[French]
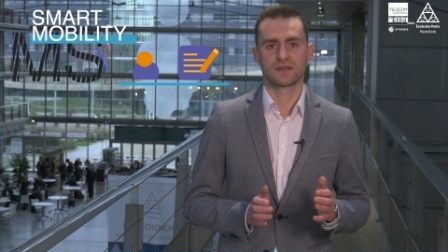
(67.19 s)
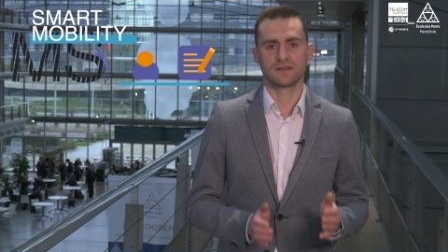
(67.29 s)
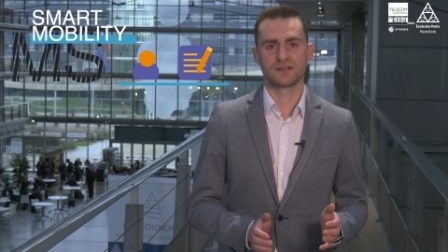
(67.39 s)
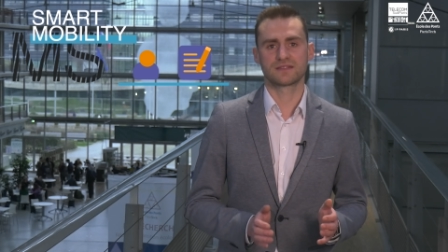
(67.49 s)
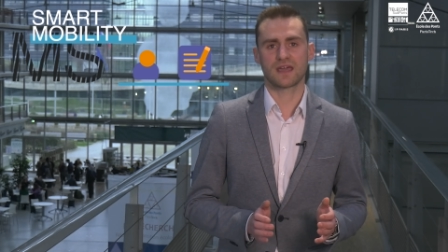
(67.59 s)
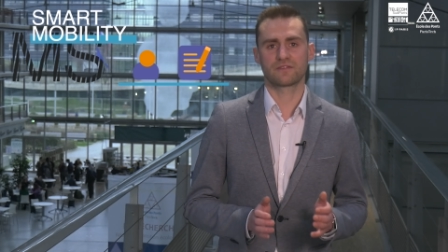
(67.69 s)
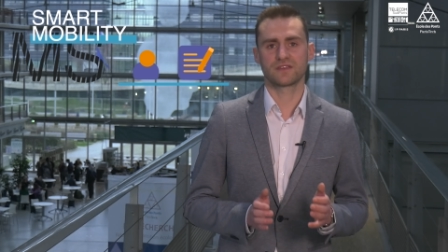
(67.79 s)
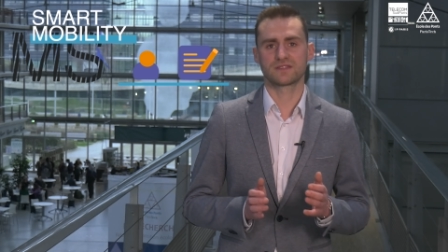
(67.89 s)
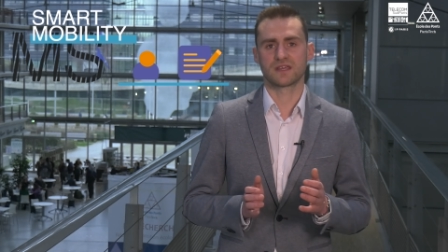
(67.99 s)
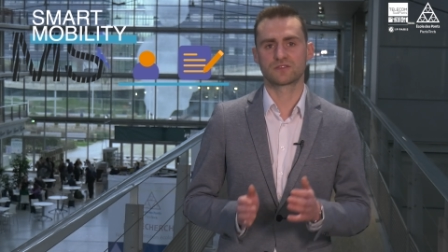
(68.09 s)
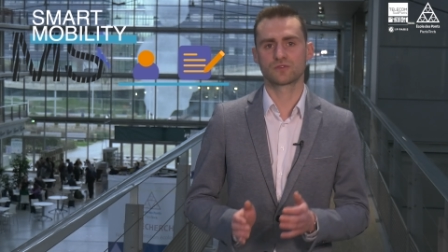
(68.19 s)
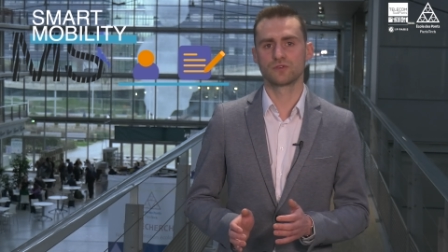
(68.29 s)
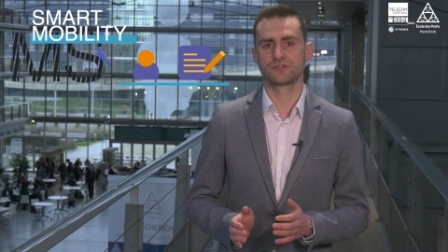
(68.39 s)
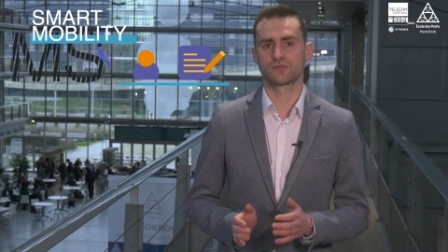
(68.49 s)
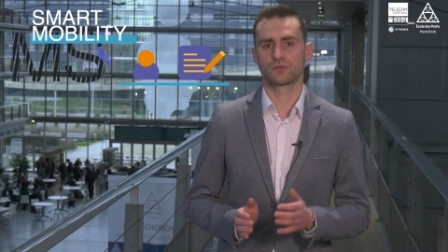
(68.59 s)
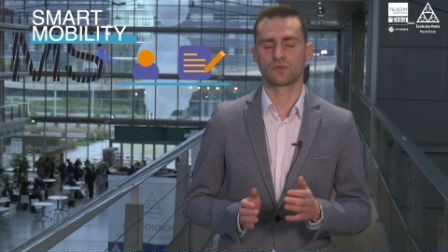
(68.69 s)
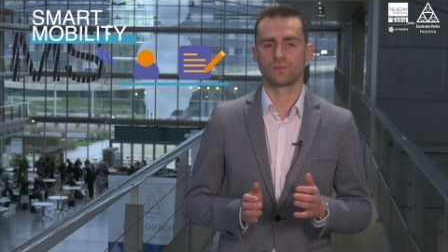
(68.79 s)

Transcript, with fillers: des services et solutions de